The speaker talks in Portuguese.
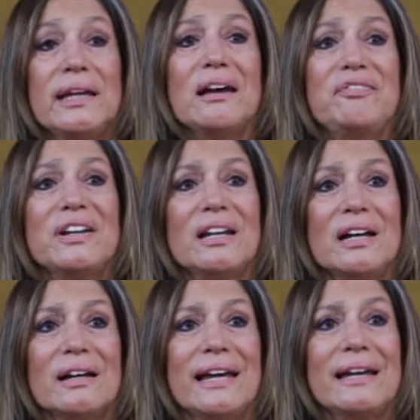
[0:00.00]
E a
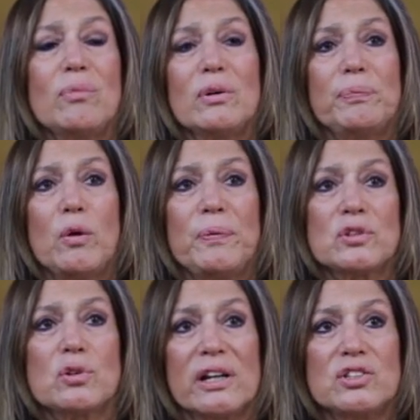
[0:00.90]
vilã é, uma, é um
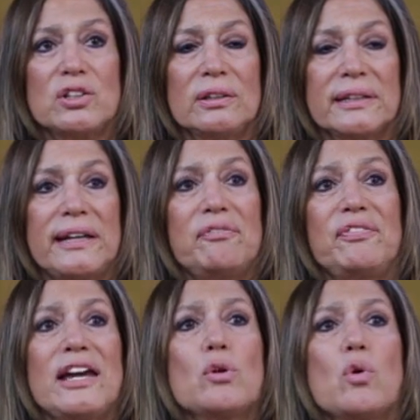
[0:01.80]
personagem que
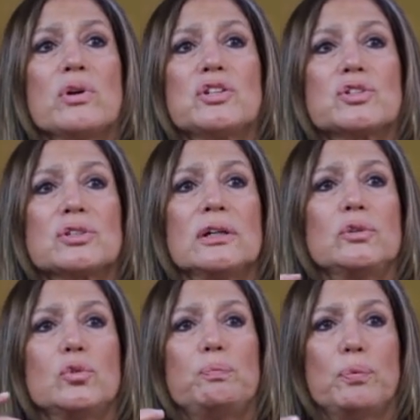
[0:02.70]
vai
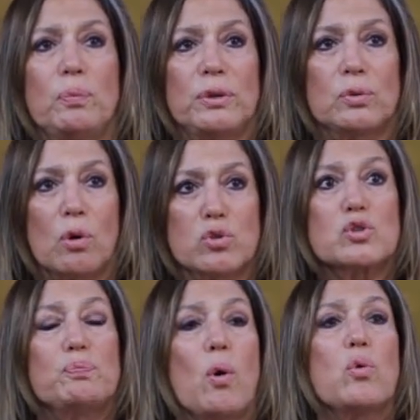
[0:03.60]
conquistando o público
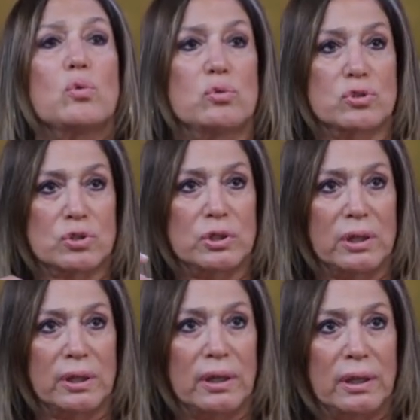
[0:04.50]
aos poucos.
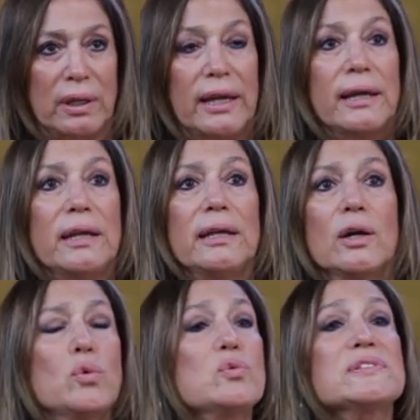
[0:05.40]
E
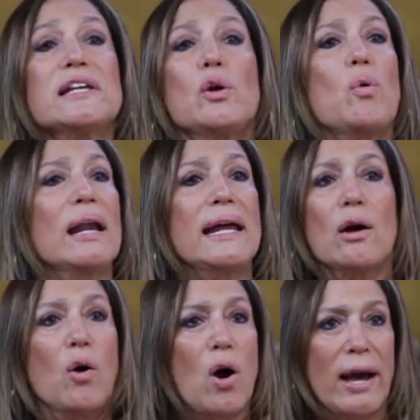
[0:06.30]
eu não sei qual é
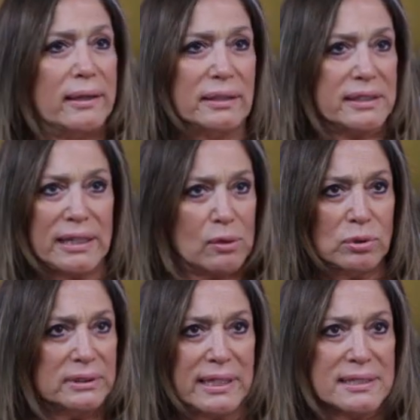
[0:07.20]
a hora que
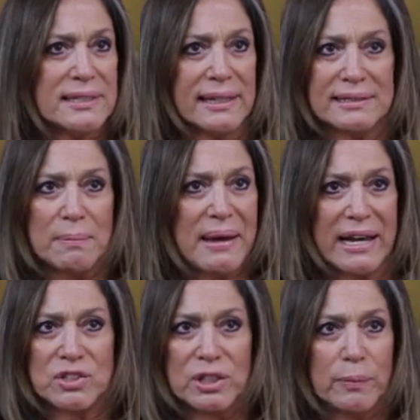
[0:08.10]
acontece essa
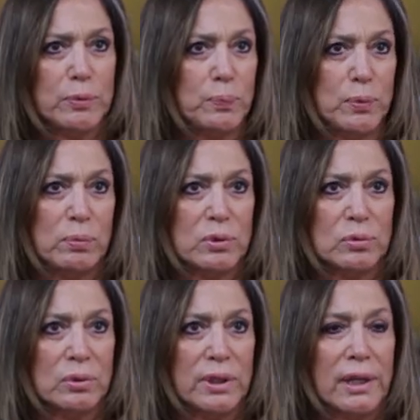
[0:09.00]
mágica para o
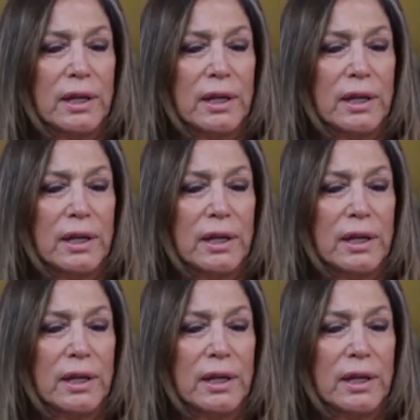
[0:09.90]
público.